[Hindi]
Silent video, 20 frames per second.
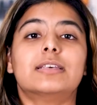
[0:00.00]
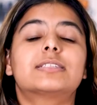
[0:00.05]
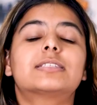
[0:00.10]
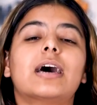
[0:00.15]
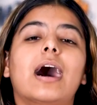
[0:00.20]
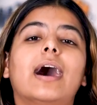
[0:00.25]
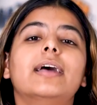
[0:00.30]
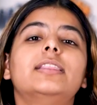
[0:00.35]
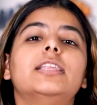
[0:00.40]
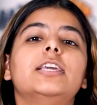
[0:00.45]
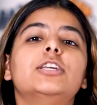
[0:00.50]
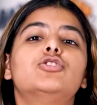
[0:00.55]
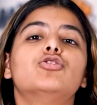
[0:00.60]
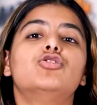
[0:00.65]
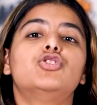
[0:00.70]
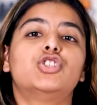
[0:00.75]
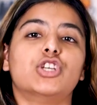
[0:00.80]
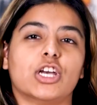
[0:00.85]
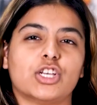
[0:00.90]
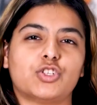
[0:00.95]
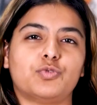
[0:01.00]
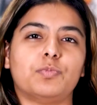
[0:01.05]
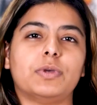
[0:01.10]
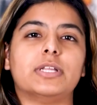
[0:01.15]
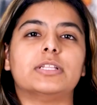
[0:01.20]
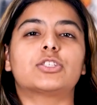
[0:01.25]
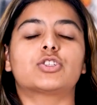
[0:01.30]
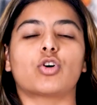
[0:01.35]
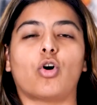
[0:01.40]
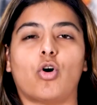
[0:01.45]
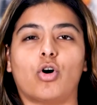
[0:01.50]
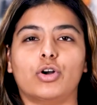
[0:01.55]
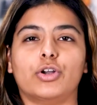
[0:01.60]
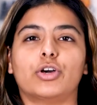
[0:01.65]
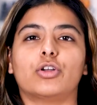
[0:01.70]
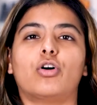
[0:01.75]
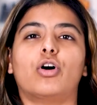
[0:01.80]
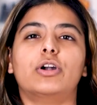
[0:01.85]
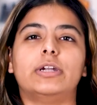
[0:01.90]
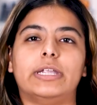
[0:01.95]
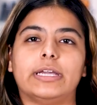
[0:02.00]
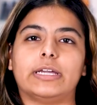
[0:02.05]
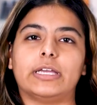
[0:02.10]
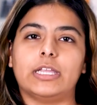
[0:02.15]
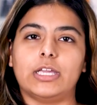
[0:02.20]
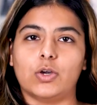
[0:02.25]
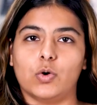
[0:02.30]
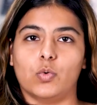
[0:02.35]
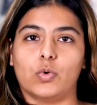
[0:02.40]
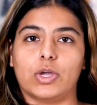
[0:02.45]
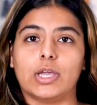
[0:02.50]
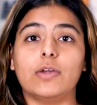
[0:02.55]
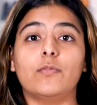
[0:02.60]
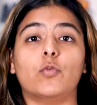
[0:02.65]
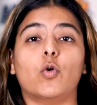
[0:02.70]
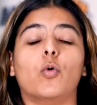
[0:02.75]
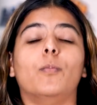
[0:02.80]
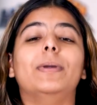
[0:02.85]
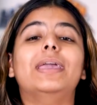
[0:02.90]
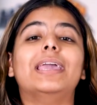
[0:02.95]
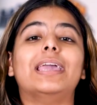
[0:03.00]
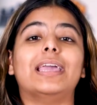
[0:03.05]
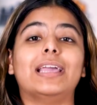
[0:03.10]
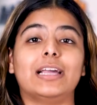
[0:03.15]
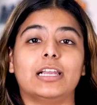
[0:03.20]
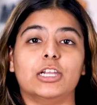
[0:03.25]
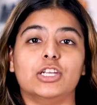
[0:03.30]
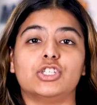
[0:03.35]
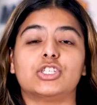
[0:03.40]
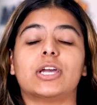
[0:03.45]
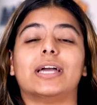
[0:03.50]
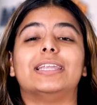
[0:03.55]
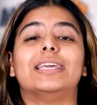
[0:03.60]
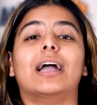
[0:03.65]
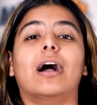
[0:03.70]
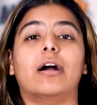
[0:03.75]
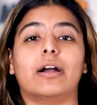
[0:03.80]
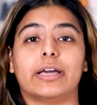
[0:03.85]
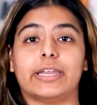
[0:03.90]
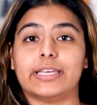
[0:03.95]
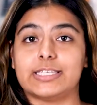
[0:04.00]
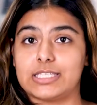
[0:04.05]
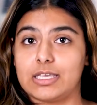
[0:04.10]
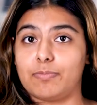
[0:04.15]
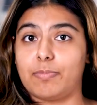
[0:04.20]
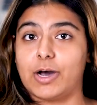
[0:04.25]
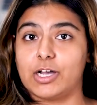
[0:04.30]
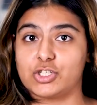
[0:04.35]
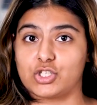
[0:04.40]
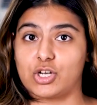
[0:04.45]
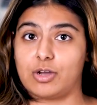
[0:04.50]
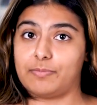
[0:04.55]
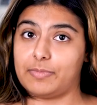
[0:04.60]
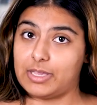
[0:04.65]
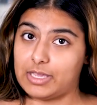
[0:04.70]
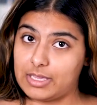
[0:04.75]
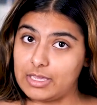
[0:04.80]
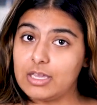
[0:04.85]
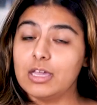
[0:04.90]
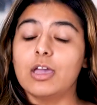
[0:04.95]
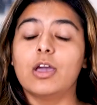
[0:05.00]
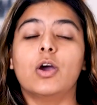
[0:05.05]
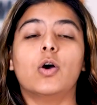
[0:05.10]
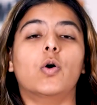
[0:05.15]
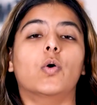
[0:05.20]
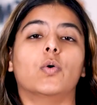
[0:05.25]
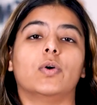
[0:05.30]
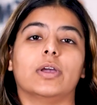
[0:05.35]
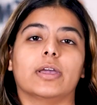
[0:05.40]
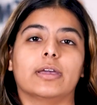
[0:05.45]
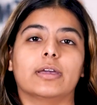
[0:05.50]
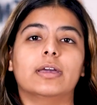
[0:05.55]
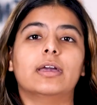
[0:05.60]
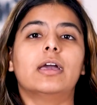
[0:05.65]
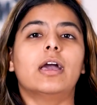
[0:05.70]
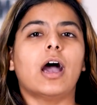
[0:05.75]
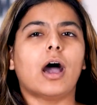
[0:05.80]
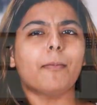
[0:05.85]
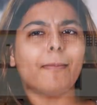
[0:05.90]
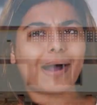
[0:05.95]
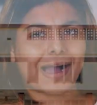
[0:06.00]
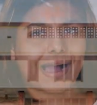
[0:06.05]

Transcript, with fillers: साथ ही जो जजमेंट्स ऑर्डर और डिग्री होंगे वो भी इंग्लिश यानी अंग्रेजी भाषा में ही होंगे अब